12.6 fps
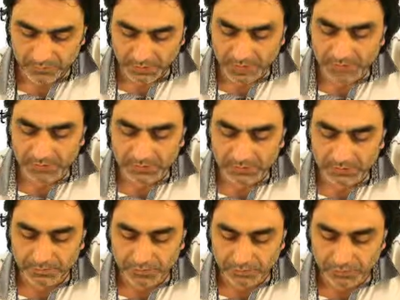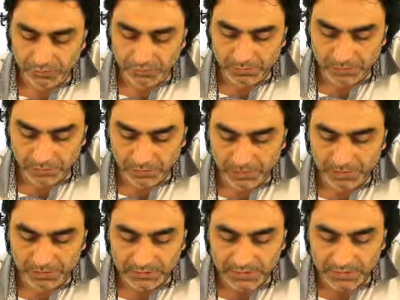yakınlık meşru bir
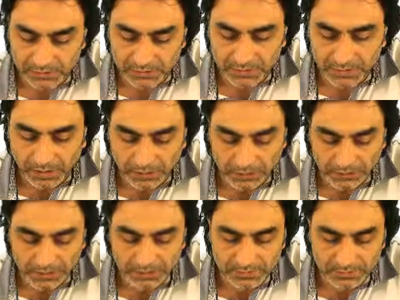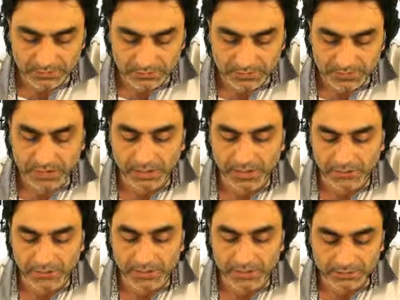yakınlık iddia eden
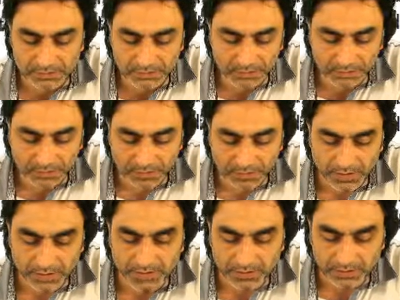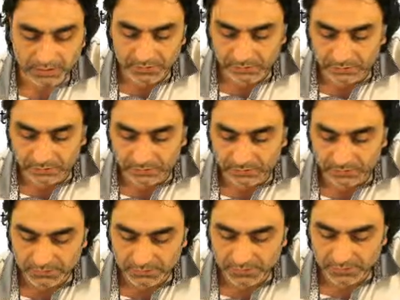nereden en yakınları